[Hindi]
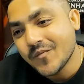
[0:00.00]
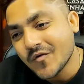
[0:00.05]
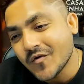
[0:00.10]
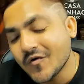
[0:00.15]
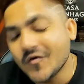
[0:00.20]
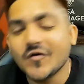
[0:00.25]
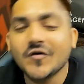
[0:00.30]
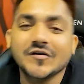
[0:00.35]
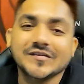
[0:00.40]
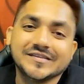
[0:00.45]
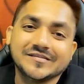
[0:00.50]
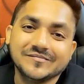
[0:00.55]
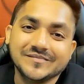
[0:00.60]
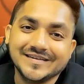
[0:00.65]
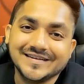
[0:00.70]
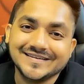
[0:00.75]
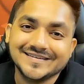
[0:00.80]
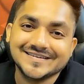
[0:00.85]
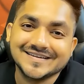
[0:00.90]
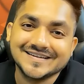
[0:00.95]
बहुत
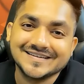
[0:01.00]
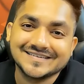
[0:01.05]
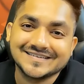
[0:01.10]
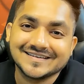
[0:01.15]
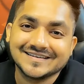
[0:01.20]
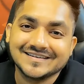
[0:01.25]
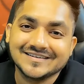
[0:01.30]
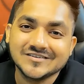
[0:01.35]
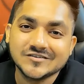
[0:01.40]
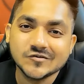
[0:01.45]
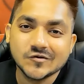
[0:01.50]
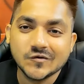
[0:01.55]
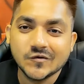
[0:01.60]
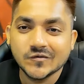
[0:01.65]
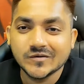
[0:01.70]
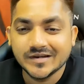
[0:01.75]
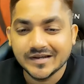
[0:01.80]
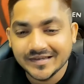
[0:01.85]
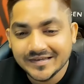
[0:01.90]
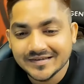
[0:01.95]
मेन चीज़ जो
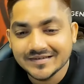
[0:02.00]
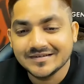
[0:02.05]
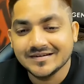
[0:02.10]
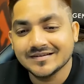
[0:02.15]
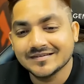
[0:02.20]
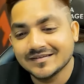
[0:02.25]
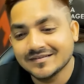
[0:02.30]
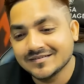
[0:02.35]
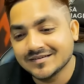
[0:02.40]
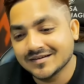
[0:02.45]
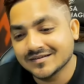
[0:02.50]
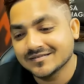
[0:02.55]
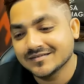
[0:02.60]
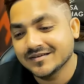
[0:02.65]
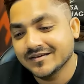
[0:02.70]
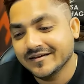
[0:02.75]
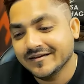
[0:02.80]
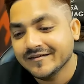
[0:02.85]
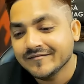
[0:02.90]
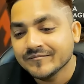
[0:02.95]
लोग नहीं एनालिसिस
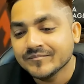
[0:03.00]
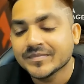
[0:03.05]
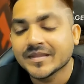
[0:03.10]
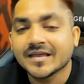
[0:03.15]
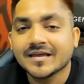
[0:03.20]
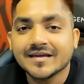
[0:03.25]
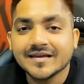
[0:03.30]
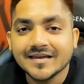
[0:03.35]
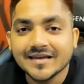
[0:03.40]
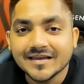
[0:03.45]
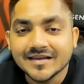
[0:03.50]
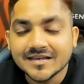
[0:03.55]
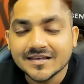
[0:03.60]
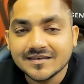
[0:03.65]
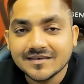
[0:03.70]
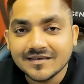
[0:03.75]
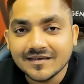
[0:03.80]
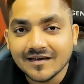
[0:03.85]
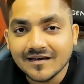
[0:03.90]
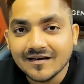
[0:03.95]
करते हैं
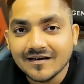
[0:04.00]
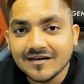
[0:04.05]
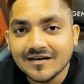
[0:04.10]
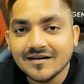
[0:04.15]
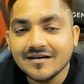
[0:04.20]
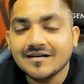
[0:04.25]
क्या